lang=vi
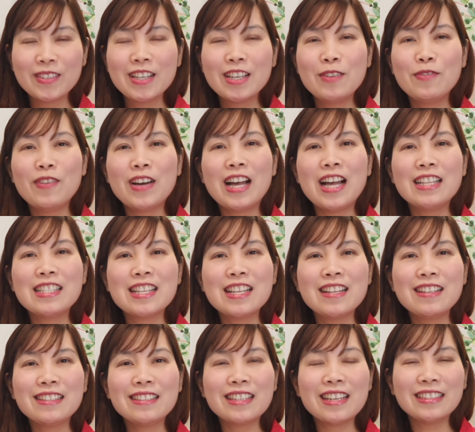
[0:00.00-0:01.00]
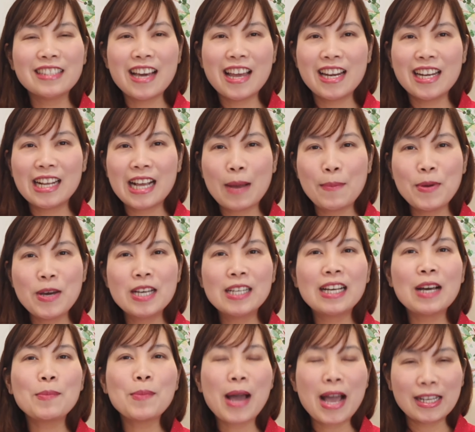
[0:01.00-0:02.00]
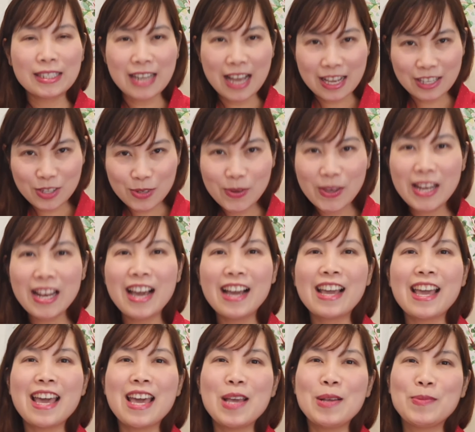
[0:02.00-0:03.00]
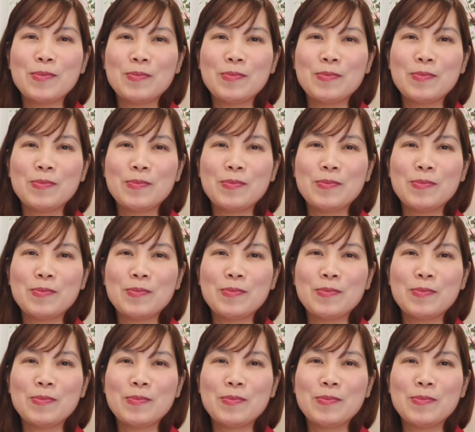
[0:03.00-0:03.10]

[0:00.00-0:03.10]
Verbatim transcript: và xin chân thành cảm ơn các bạn đã chú ý lắng nghe